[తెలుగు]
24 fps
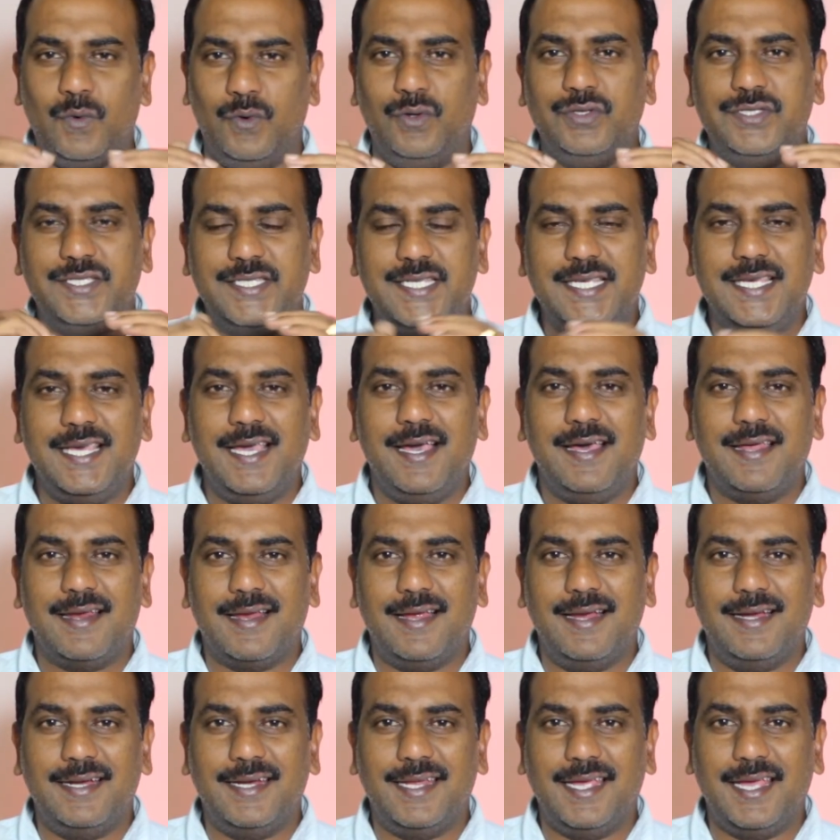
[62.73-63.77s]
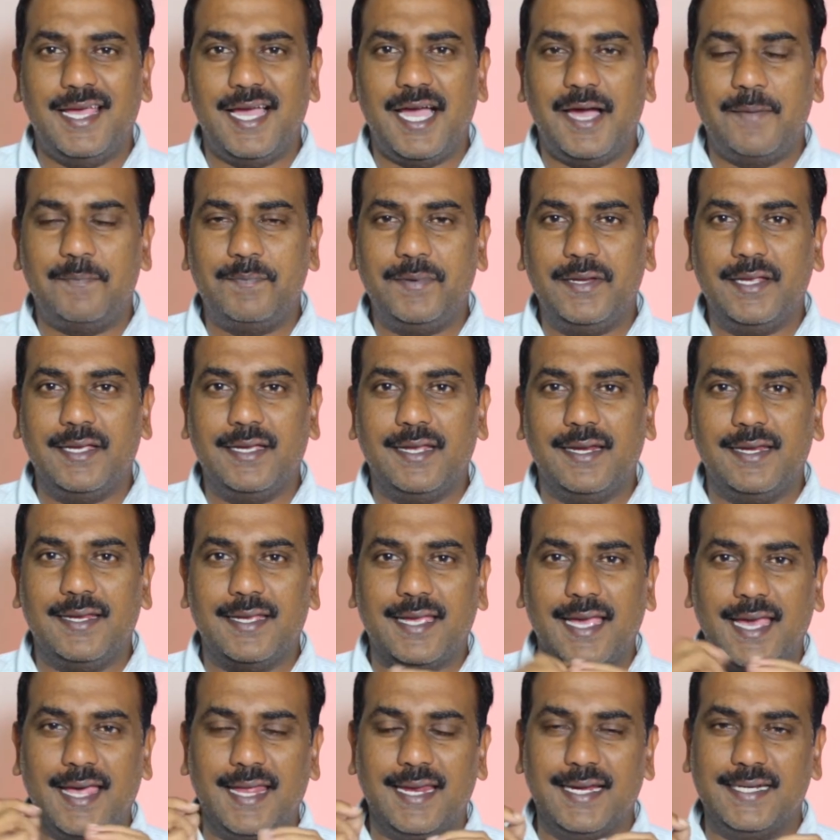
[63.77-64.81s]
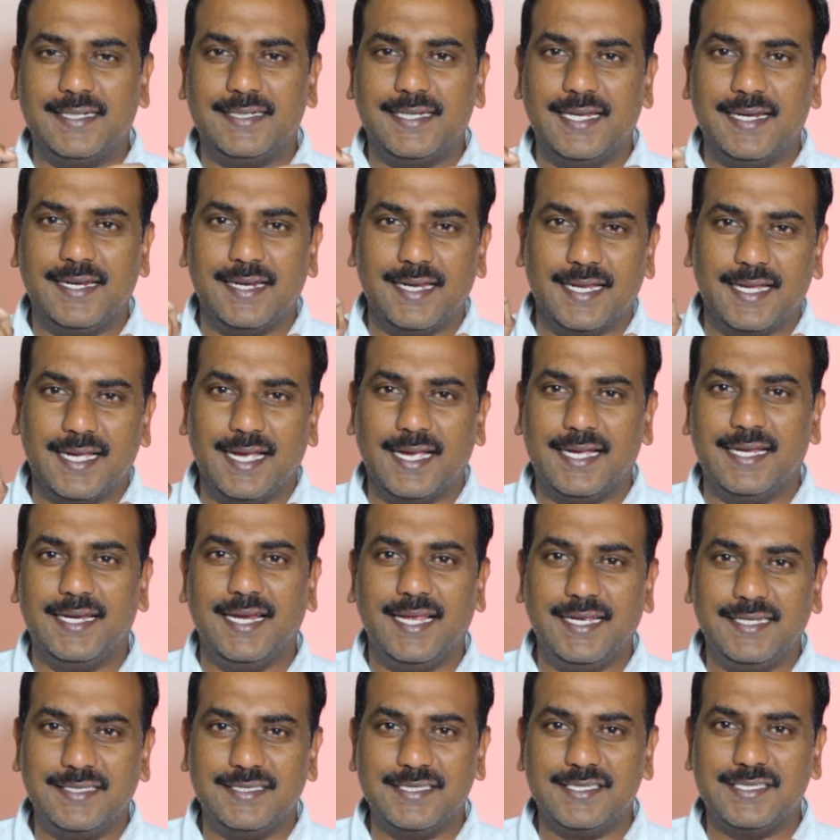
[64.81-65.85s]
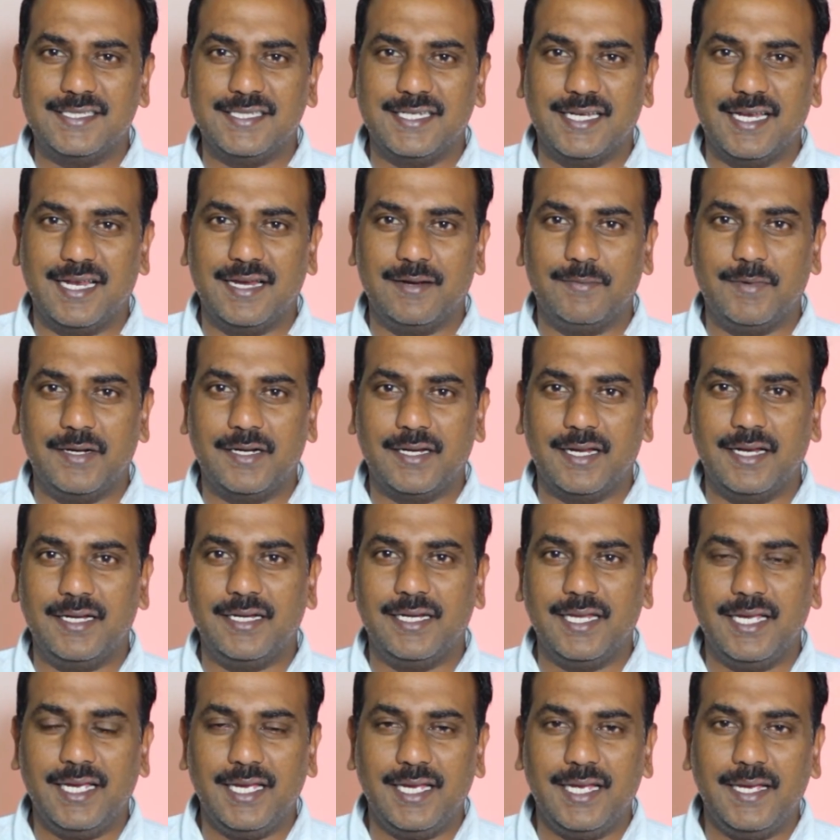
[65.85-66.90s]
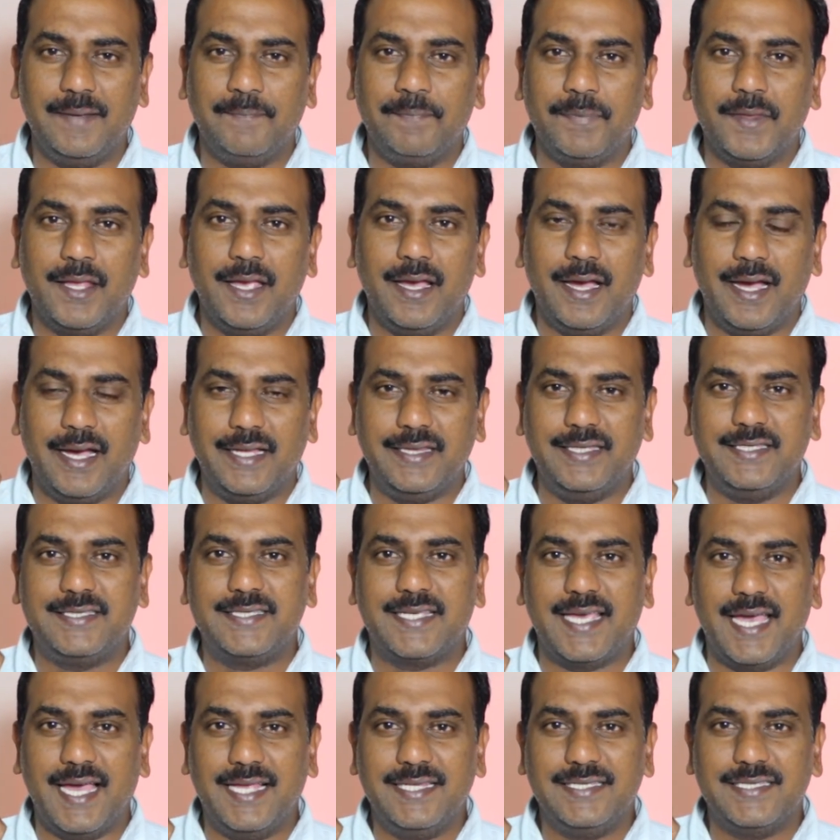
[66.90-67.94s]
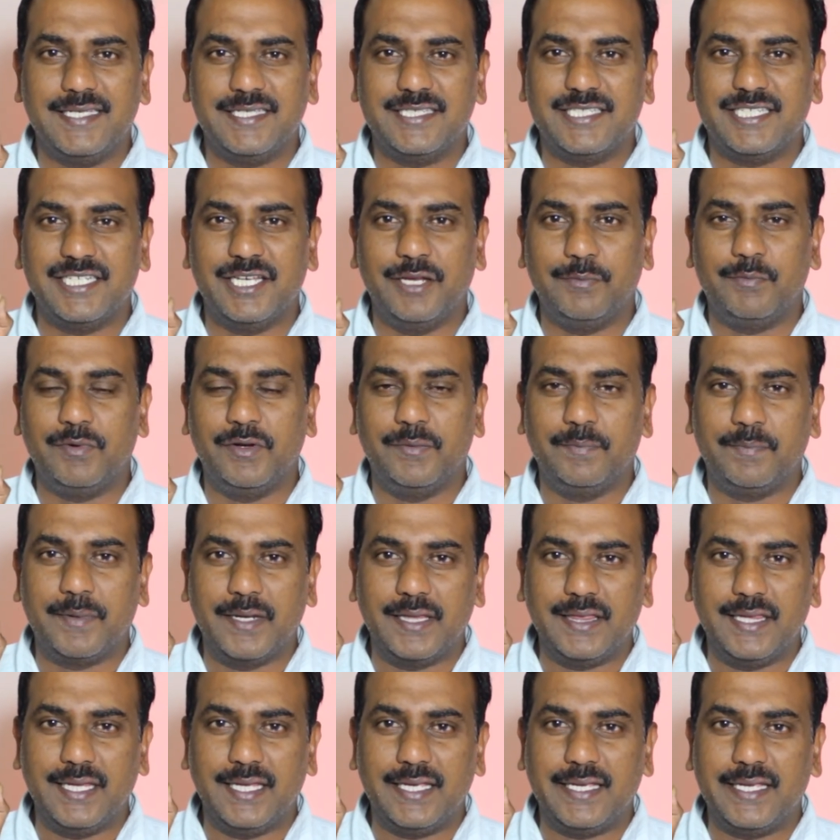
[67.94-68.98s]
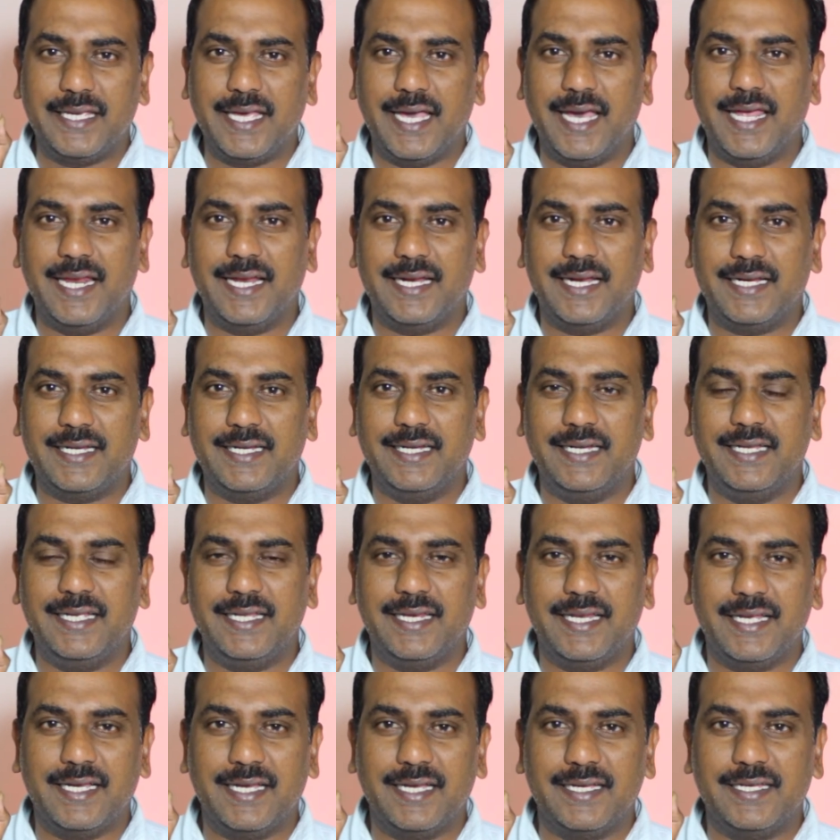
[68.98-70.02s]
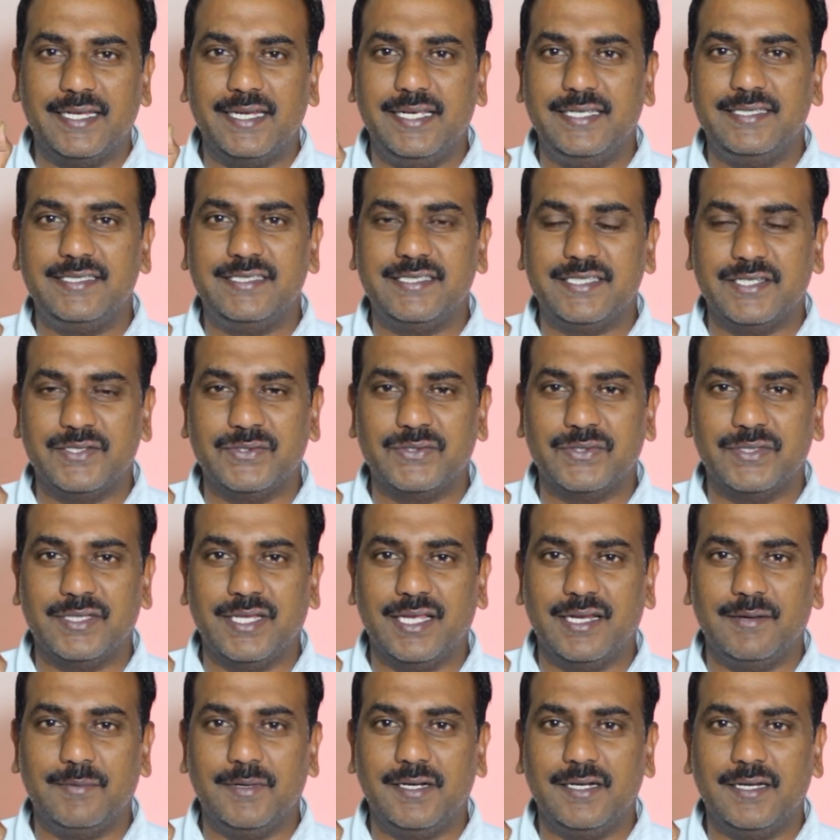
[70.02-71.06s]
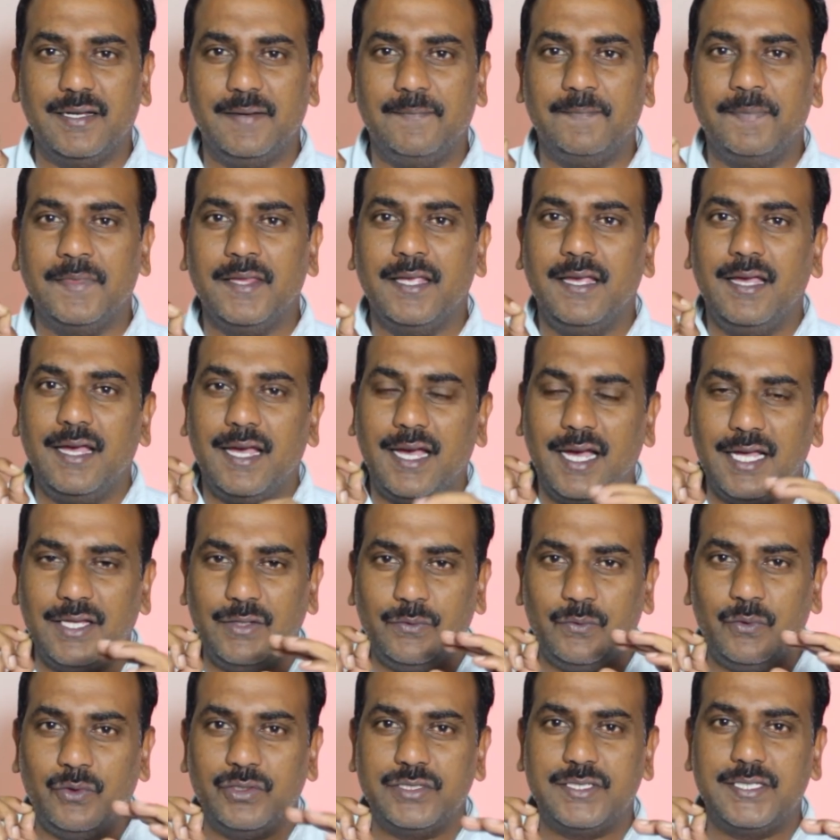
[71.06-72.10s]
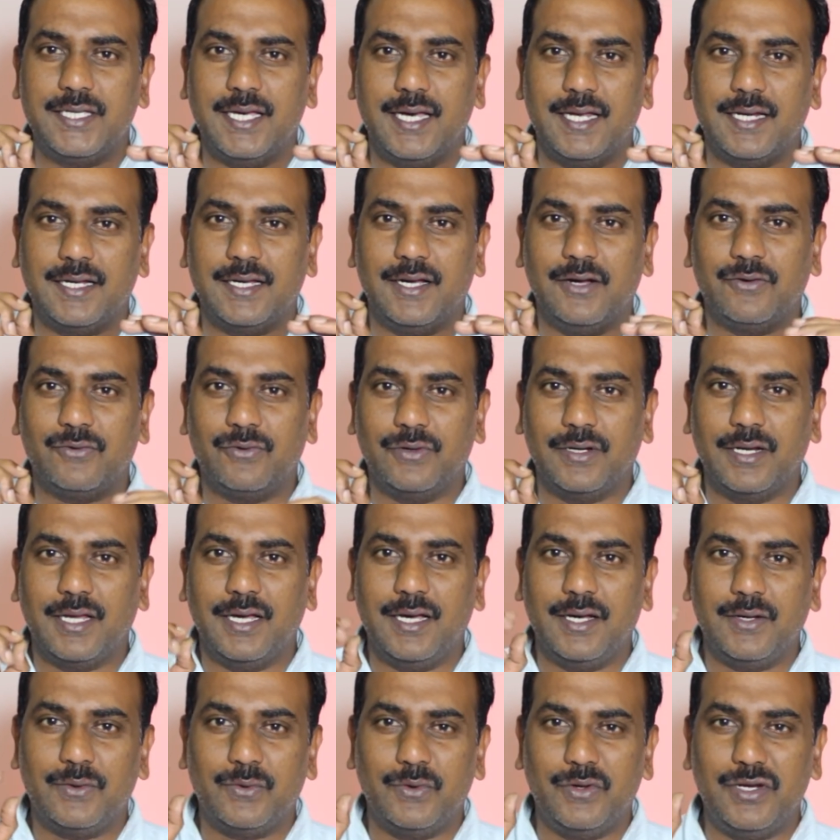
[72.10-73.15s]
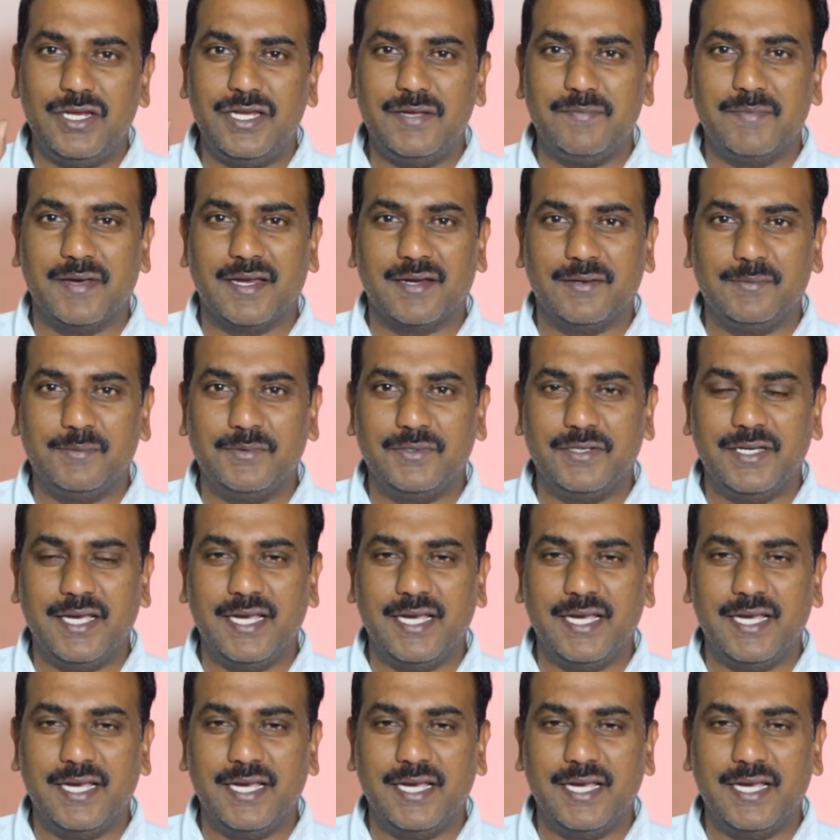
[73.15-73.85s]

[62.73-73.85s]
ఓసీఆర్ అంటే ఆప్టికల్ క్యారెక్టర్ రికగ్నైజేషన్ అనమాట అంటే అది స్కాన్ చేసేటప్పుడు ప్రతి క్యారెక్టర్ని రికగ్నైజ్ చేస్తుంది అనమాట అది ఓసీఆర్ కాకుండా కొన్ని మనము